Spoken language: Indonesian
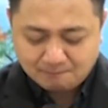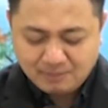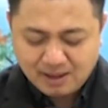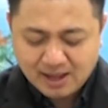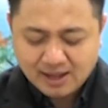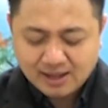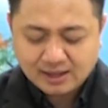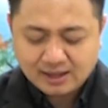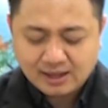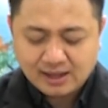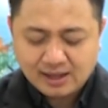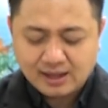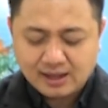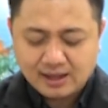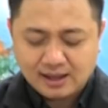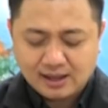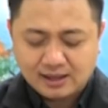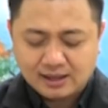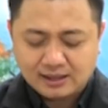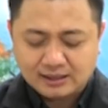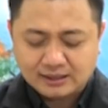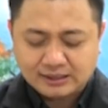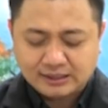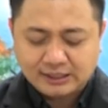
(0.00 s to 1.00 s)

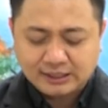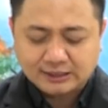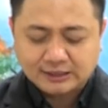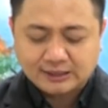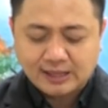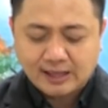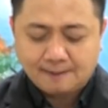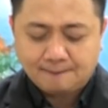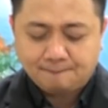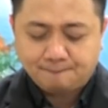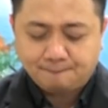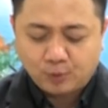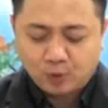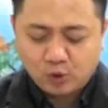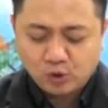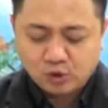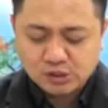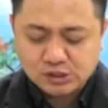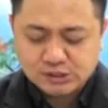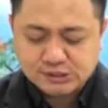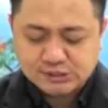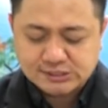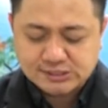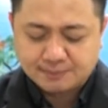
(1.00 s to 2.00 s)
maka kita
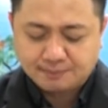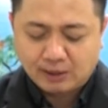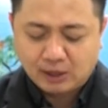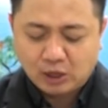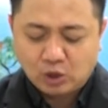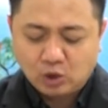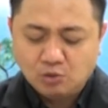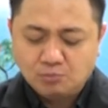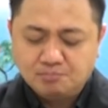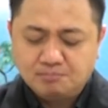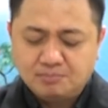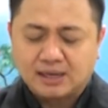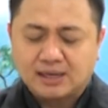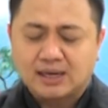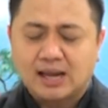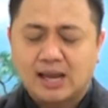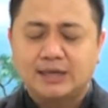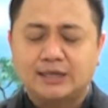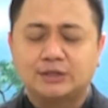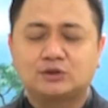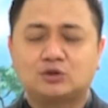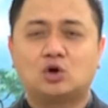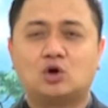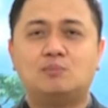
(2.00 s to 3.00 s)
pun sebelum
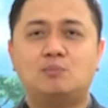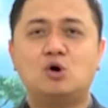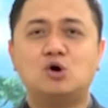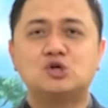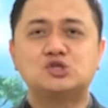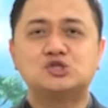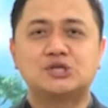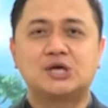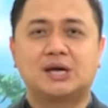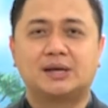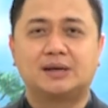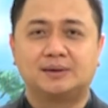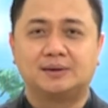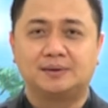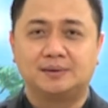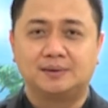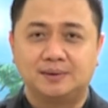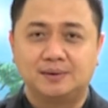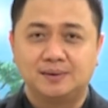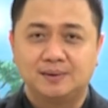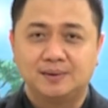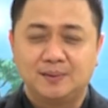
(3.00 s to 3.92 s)
meraih terobosan